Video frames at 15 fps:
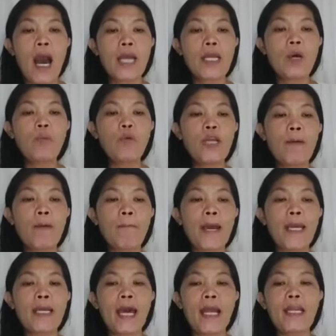Ayaw mo nang
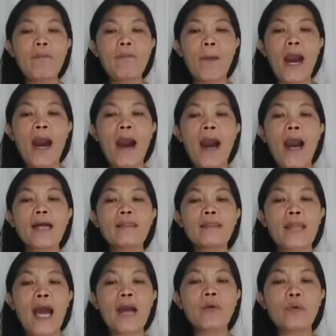pairalin pa
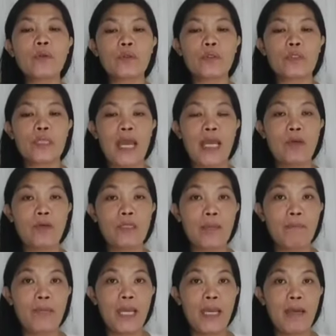ang takot sa
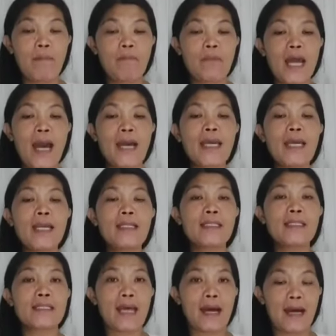iyong dibdib
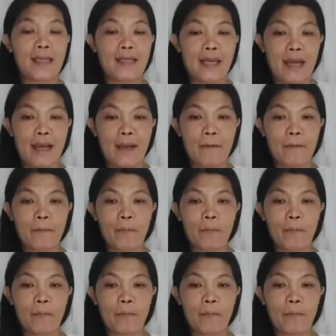dahil sa kanya.